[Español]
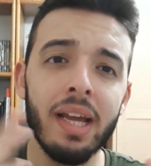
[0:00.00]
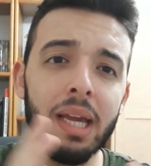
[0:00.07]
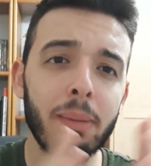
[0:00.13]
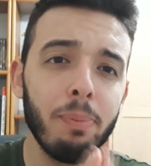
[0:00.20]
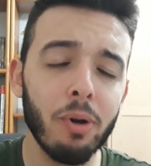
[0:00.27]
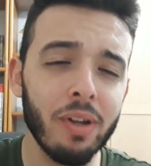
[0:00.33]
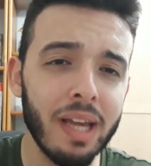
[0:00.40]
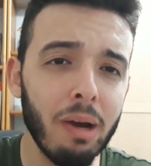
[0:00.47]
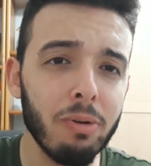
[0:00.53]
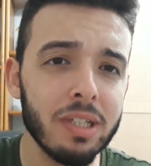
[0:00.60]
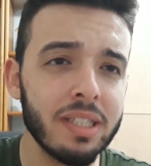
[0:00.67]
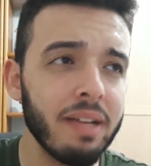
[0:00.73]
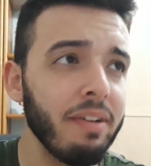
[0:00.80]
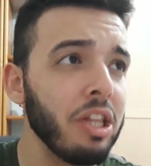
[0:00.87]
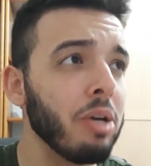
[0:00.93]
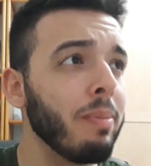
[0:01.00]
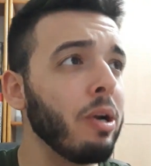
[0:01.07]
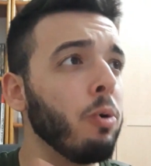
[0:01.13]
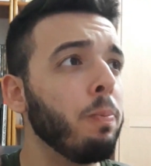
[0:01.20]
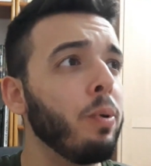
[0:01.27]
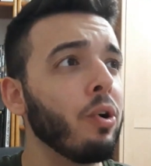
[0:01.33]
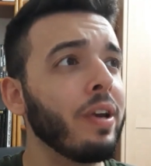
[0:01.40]
¿Y por qué hago este vídeo,
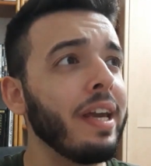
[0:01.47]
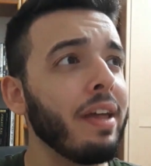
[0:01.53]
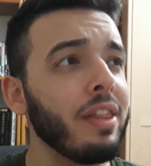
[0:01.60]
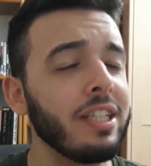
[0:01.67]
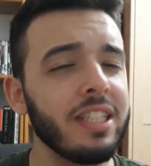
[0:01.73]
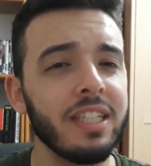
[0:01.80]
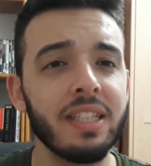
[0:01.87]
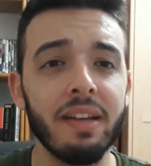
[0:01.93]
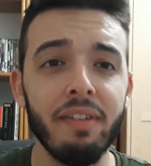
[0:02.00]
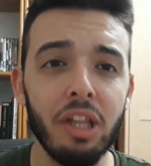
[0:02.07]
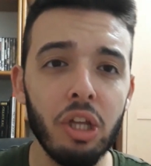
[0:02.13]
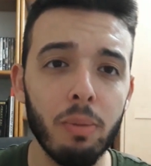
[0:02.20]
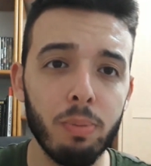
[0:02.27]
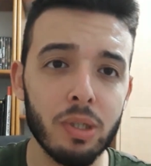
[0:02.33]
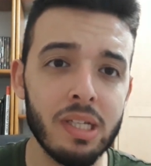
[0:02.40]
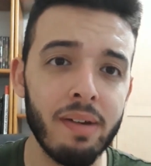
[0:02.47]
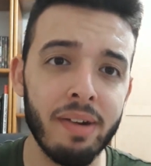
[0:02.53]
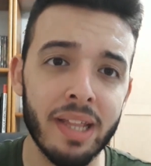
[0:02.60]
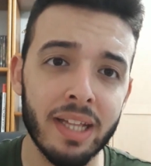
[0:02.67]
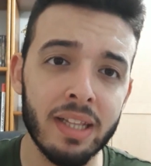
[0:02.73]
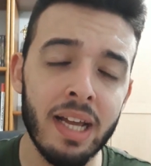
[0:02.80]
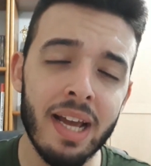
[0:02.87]
Manu? ¿Por qué haces este vídeo? Pues la
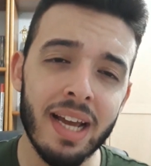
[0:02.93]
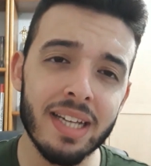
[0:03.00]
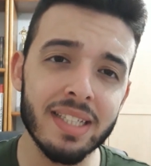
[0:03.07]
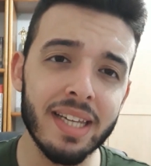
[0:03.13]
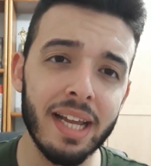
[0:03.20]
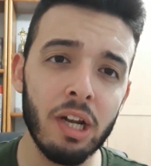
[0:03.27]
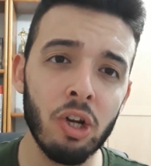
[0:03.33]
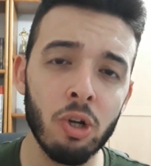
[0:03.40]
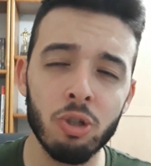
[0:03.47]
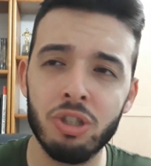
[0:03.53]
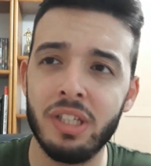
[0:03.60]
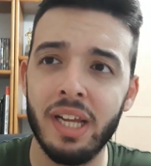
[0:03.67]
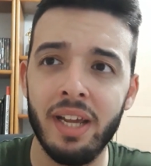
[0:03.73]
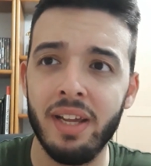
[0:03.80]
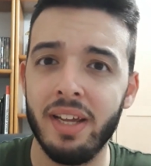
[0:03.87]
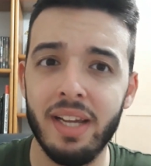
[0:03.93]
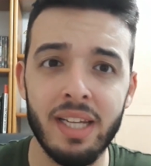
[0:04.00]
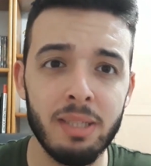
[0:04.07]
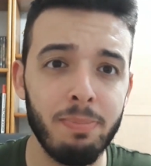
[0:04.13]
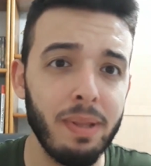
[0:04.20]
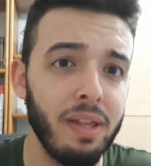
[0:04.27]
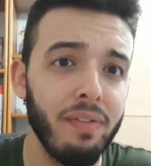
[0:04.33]
verdad es que no sé
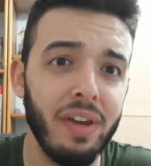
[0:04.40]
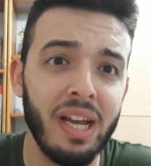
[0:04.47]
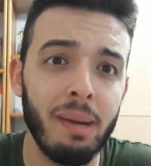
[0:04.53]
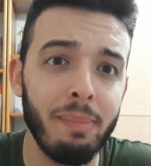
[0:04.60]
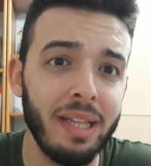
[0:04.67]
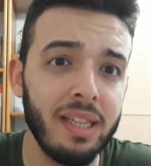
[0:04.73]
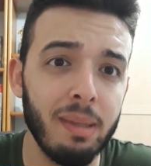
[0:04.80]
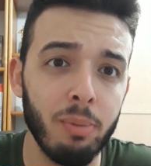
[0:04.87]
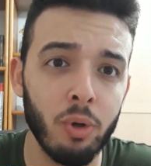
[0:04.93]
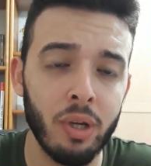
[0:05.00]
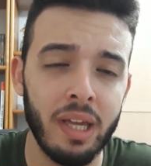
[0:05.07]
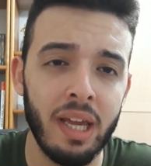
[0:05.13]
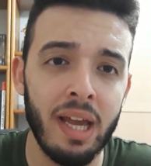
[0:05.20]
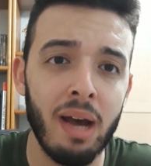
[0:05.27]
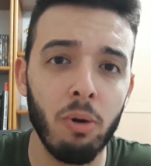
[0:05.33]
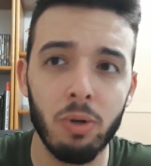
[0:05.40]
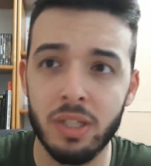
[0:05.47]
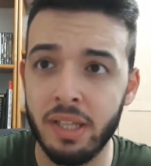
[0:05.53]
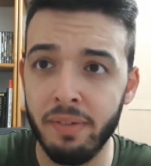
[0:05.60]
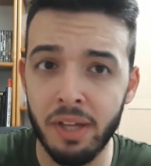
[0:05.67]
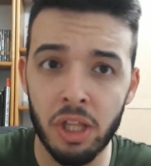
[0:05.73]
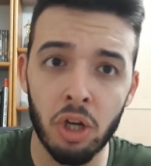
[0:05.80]
específicamente por qué hago
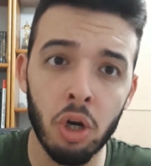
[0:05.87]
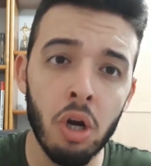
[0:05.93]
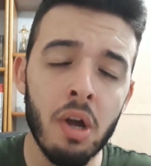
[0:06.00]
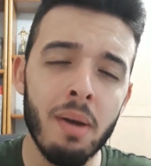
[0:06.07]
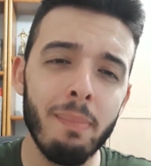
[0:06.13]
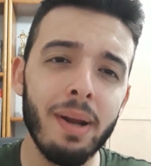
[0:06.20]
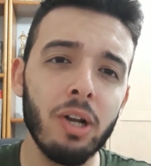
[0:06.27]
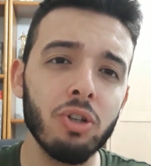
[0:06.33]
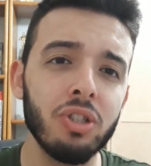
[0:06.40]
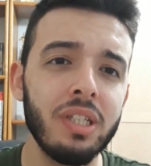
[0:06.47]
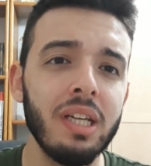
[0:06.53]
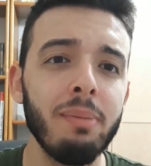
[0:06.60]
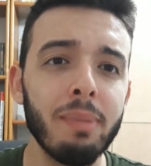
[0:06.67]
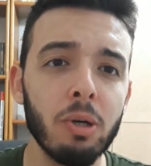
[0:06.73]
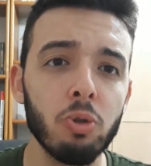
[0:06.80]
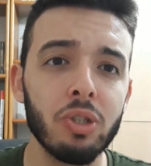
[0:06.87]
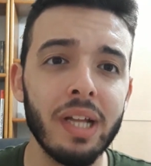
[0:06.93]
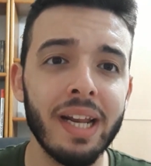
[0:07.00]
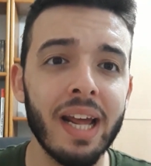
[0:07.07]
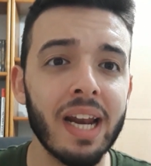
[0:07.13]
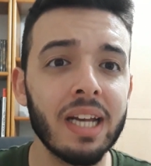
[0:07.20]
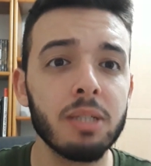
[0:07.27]
este vídeo, pero sí me
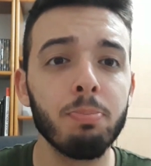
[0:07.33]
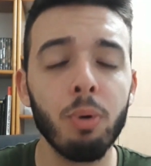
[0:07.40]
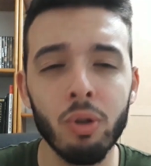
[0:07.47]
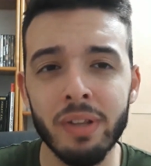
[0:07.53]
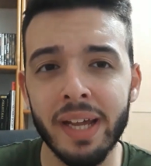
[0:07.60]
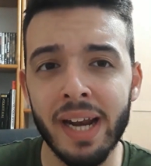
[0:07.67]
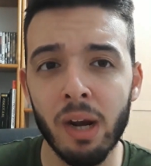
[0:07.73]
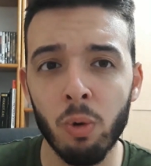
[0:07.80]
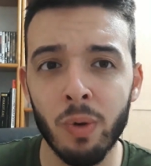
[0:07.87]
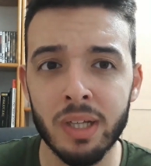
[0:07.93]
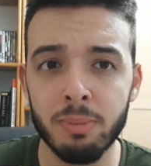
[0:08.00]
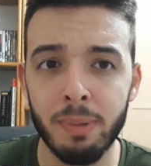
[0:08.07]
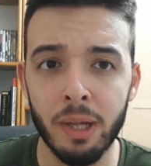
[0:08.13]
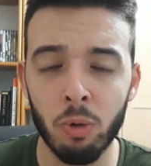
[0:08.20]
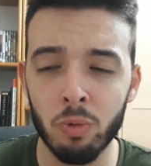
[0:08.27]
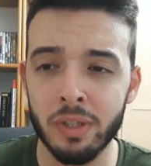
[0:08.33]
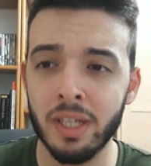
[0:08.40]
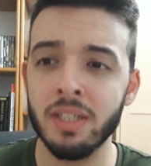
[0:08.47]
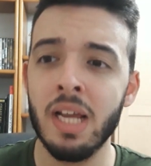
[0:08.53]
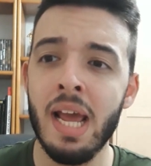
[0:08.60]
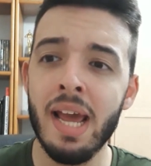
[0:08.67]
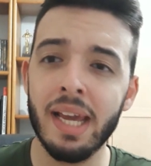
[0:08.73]
gustaría responder algunas
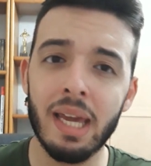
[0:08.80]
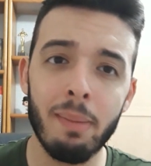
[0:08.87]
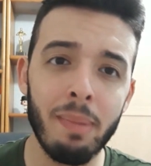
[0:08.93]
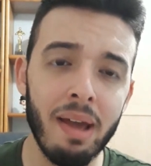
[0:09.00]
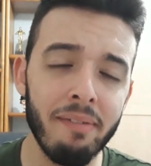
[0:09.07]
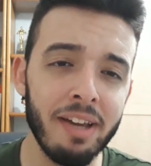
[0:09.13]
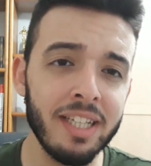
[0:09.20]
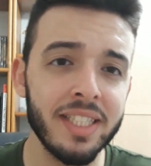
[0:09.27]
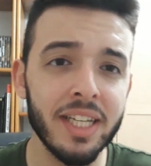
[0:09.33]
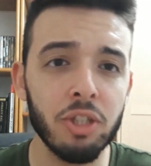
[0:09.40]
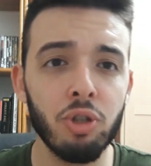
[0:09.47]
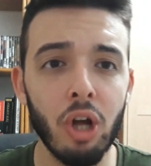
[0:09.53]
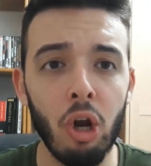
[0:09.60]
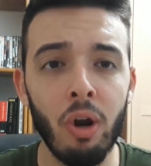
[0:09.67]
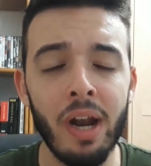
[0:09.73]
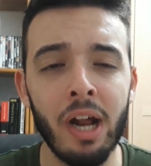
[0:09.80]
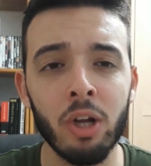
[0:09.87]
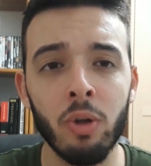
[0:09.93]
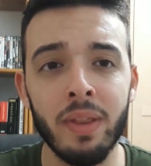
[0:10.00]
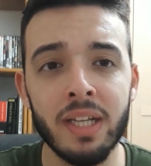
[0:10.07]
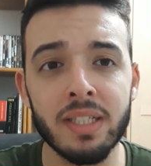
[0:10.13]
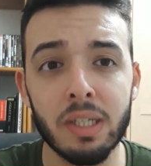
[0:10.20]
preguntas que me habéis hecho a lo
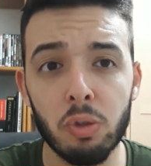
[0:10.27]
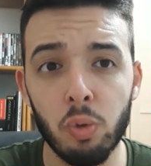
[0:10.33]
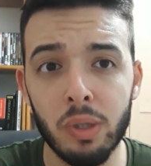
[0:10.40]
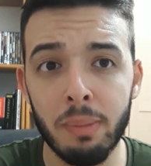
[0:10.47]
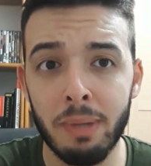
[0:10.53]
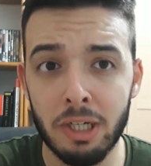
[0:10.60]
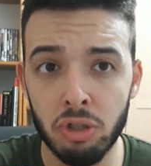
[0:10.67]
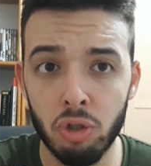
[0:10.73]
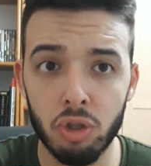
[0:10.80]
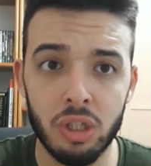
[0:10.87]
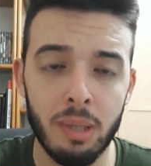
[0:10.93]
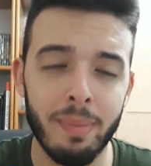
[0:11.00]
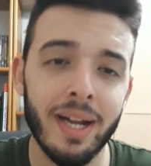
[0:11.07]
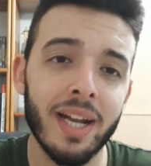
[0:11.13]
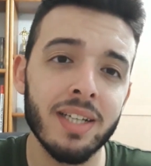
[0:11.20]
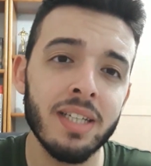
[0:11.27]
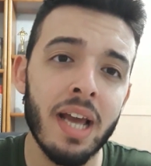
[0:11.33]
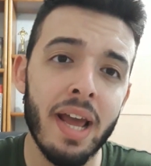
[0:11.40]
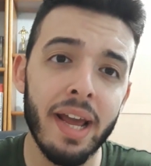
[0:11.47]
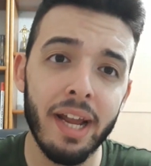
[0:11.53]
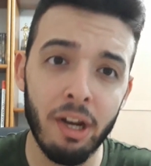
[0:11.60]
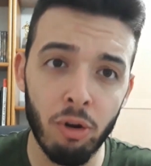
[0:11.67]
largo de estas últimas dos semanas
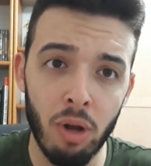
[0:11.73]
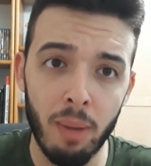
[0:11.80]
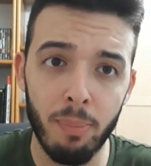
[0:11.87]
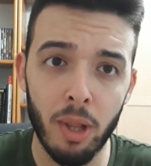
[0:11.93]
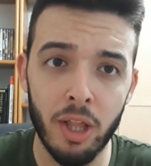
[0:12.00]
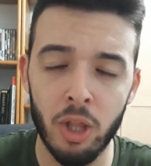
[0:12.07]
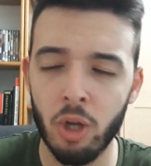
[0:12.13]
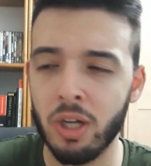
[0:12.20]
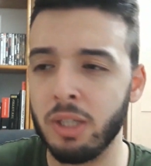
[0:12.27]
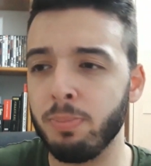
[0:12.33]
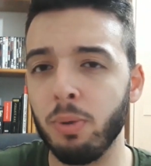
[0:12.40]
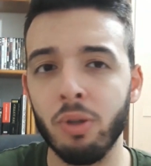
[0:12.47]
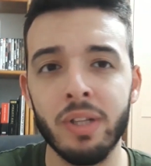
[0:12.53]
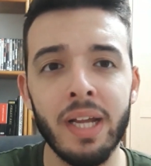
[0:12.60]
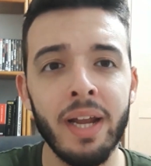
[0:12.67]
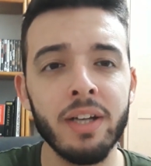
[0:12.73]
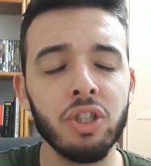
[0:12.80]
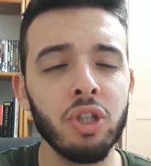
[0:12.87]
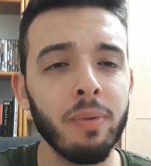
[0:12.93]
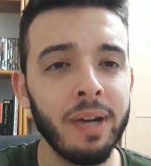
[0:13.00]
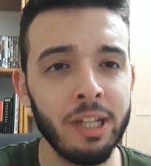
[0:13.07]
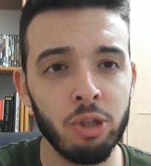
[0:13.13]
y no he podido responder,
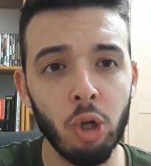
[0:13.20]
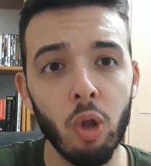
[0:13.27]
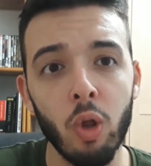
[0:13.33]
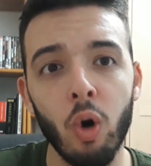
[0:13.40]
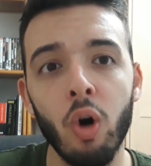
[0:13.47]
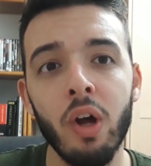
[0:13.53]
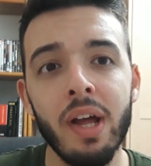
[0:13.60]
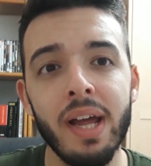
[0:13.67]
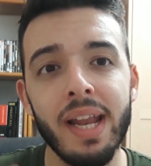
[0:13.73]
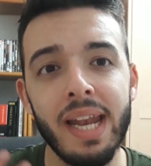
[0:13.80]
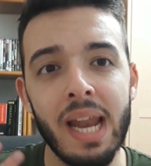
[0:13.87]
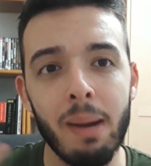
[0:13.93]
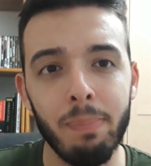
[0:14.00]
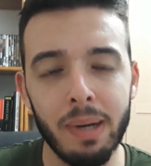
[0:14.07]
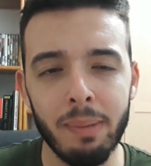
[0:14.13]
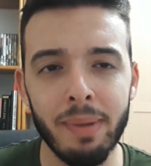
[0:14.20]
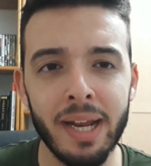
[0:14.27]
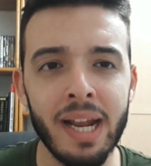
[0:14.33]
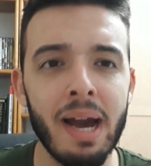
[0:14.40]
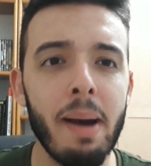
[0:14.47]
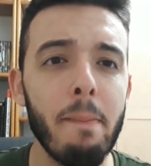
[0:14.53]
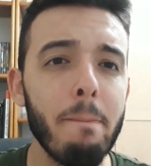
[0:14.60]
sobre todo la
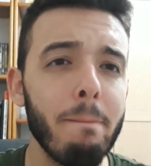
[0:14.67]
primera.